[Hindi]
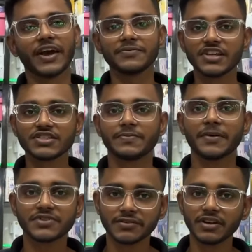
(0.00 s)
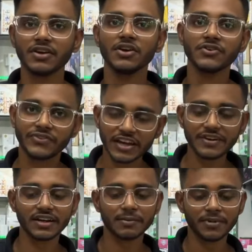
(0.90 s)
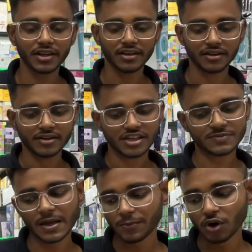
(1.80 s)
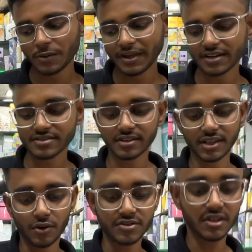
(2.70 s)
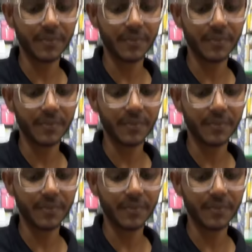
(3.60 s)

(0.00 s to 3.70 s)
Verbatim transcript: फाइव सिक्स फाइव सेवन फाइव एट नंबर है इसमें आप कॉल भी कर सकते हैं व्हाट्सअप